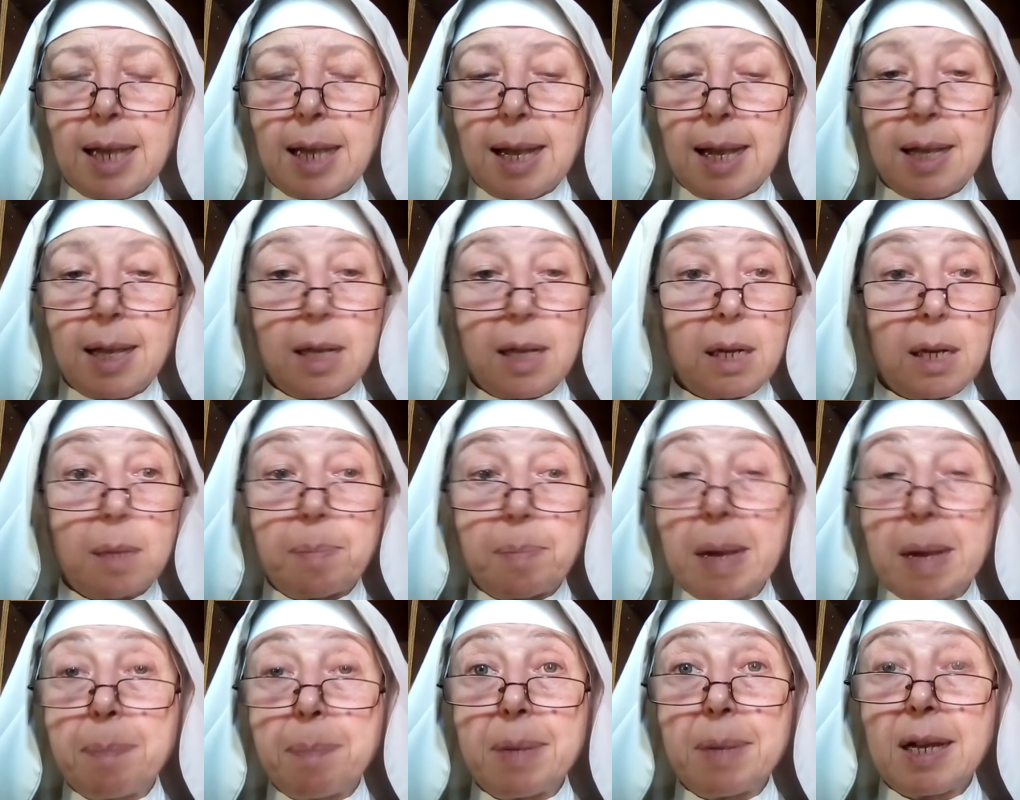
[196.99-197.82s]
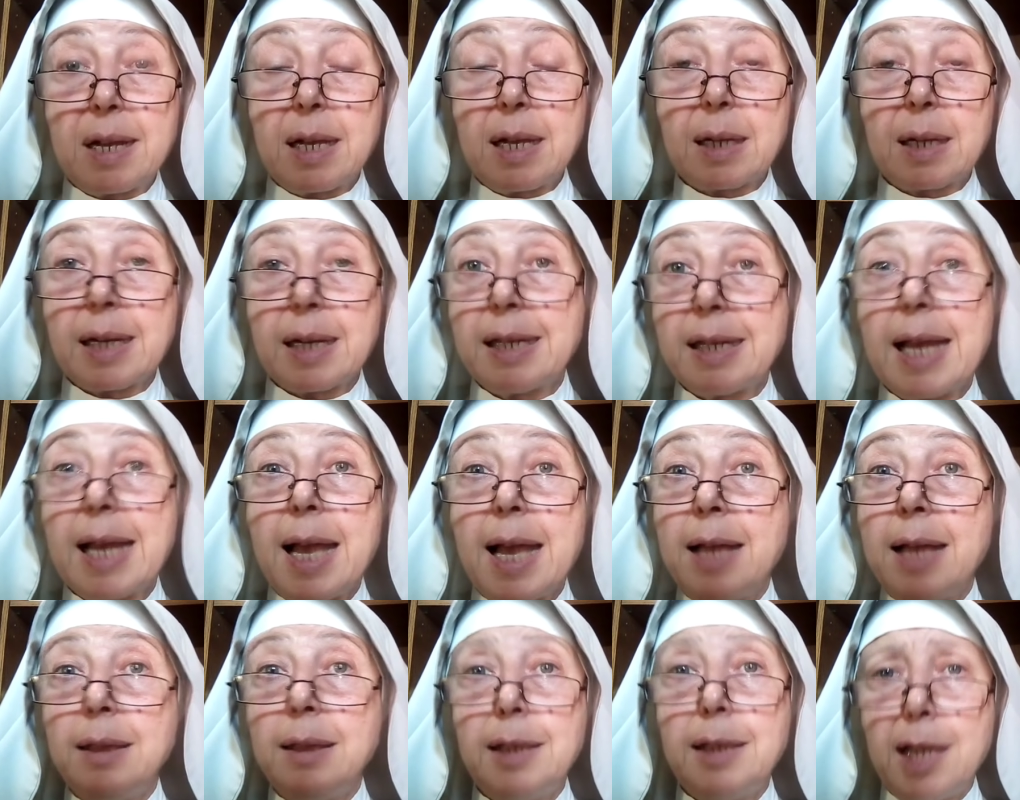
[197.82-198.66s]
al Papa
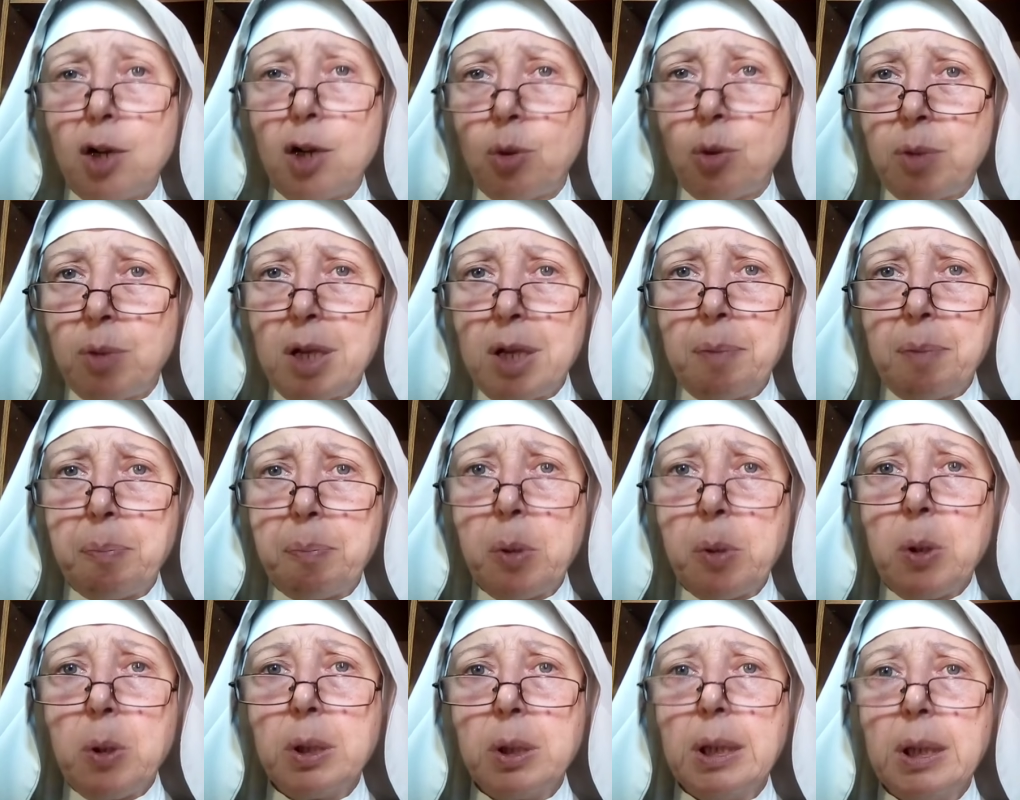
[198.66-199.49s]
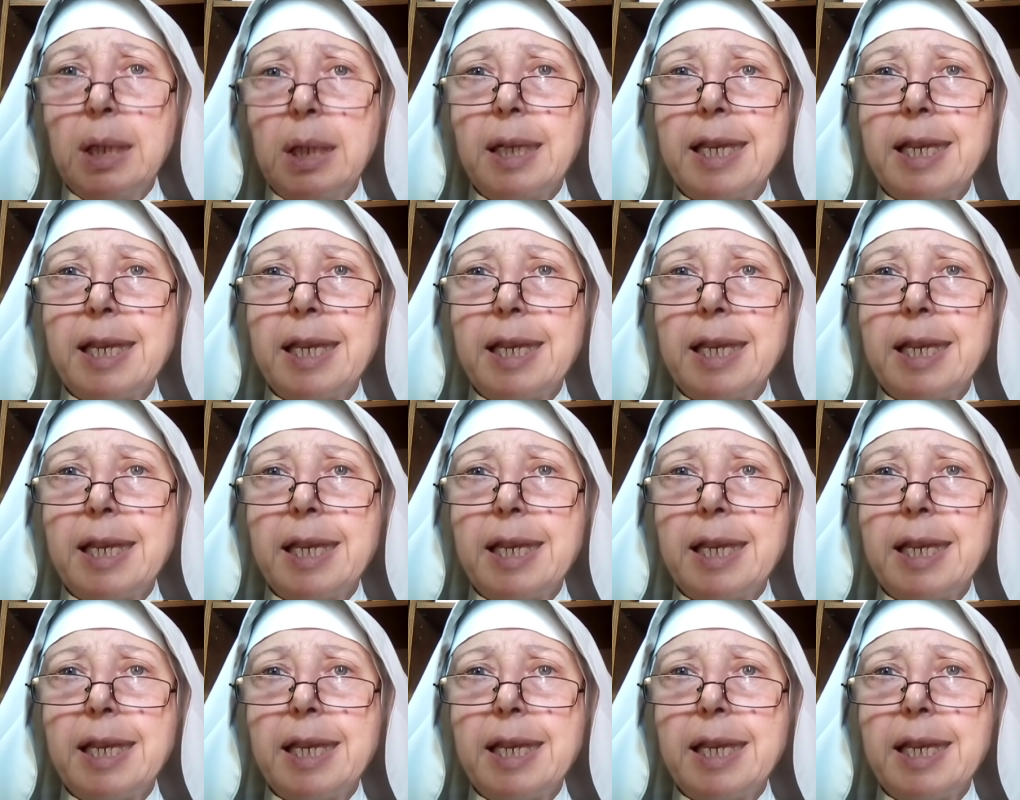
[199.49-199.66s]
reinante, al obispo,